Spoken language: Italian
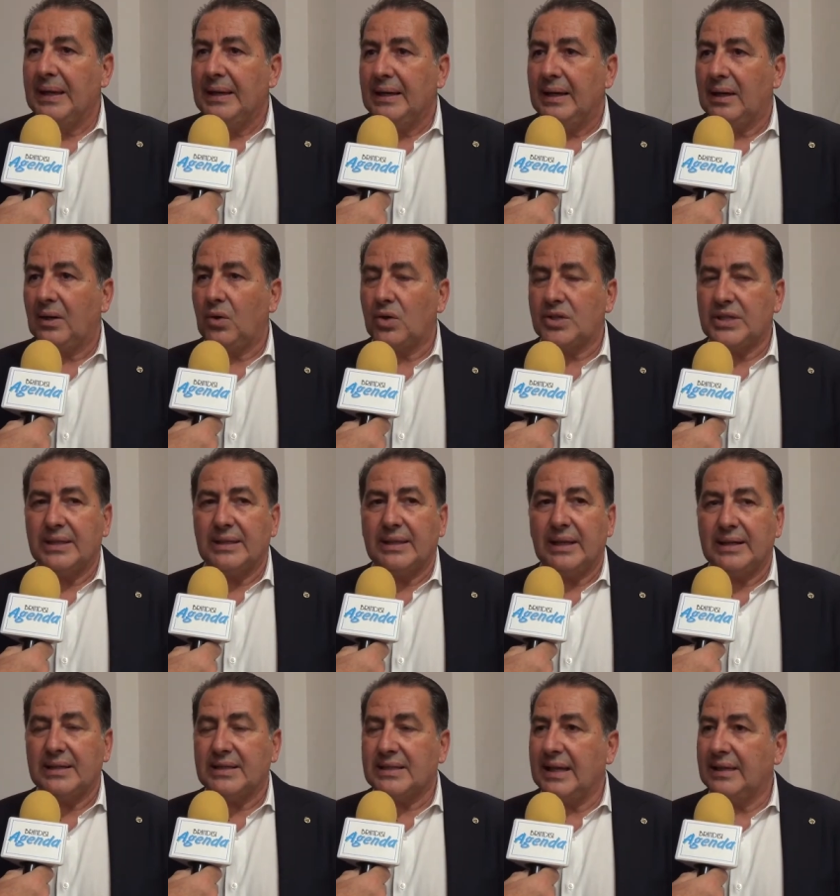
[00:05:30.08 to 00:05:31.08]
la cosa
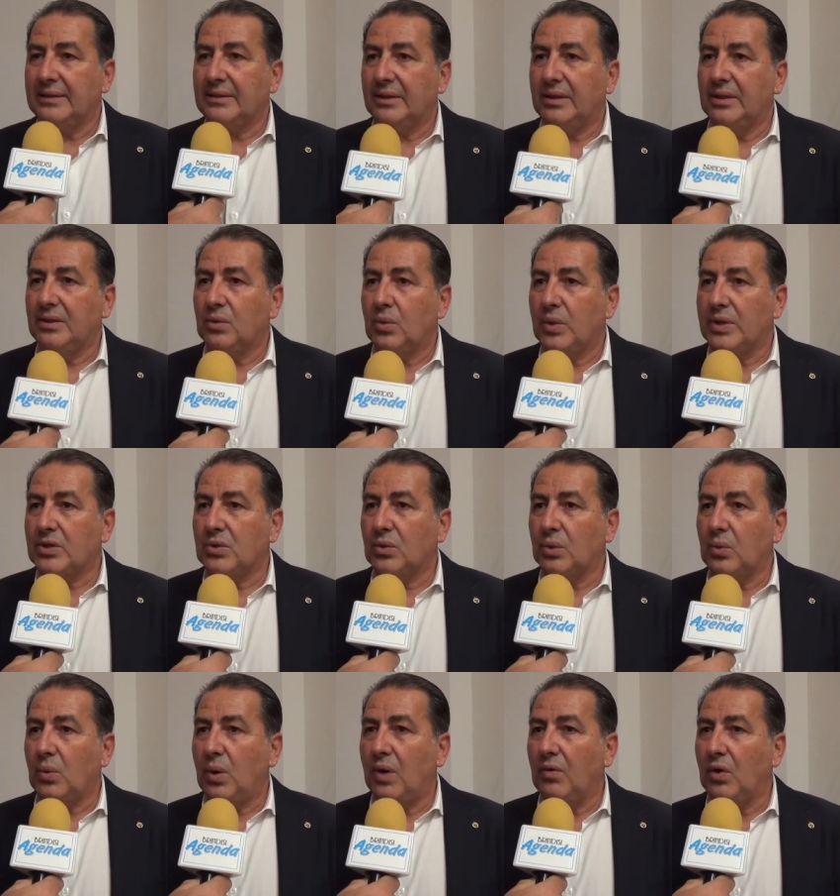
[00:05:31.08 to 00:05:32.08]
interessante di
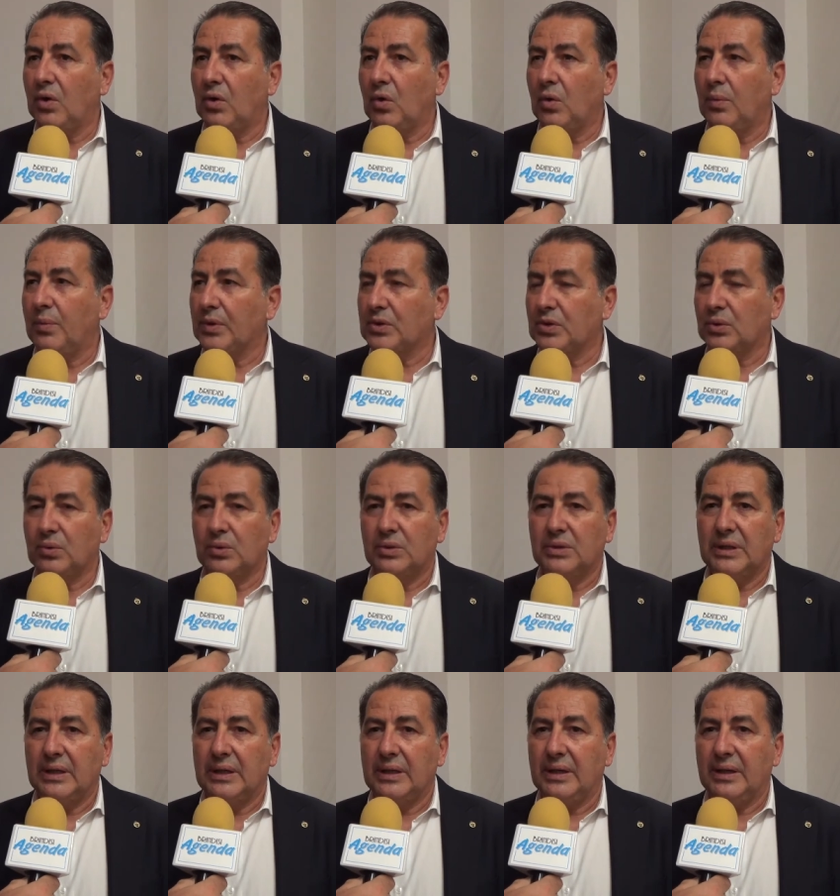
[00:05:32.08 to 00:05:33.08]
questo nuovo gruppo sono
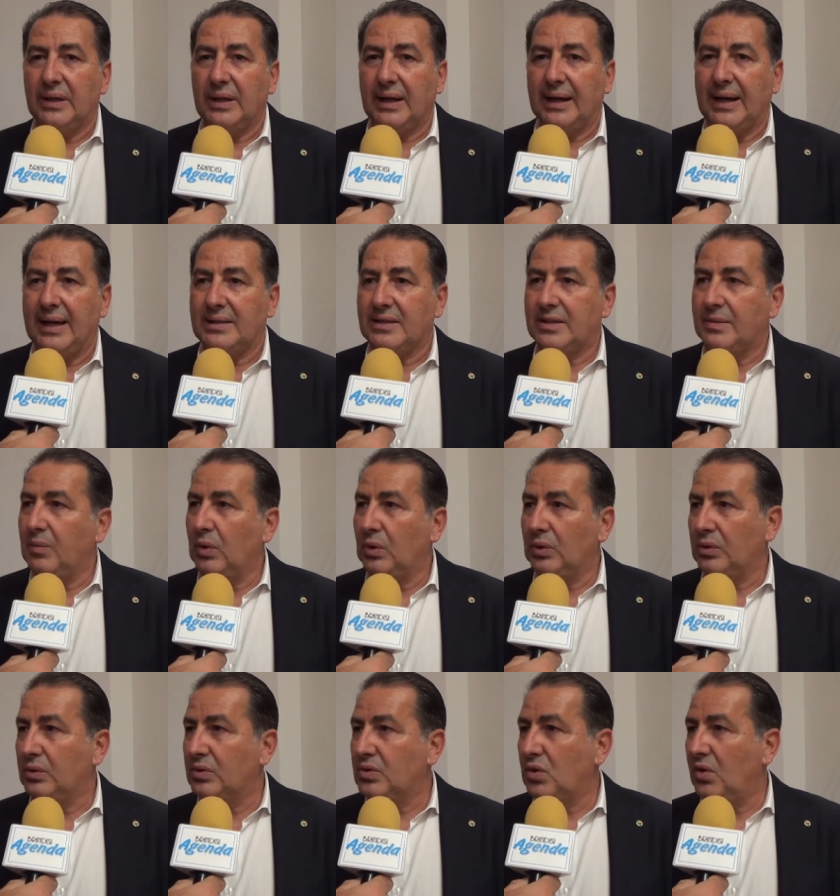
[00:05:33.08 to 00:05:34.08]
tutti ragazzi
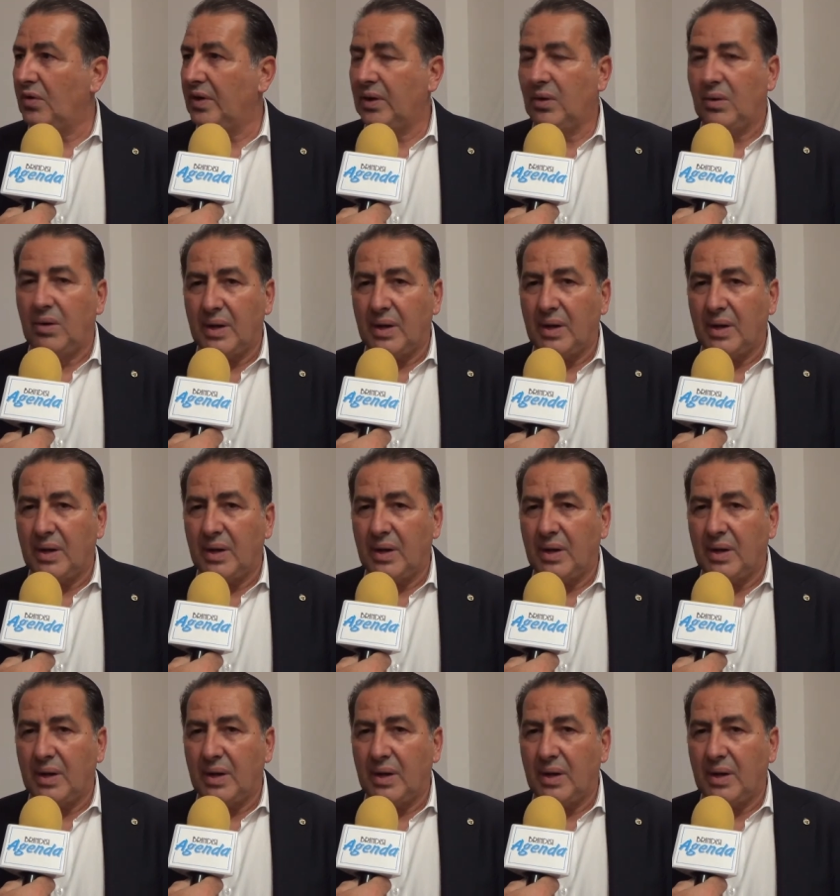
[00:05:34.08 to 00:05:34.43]
molto giovani,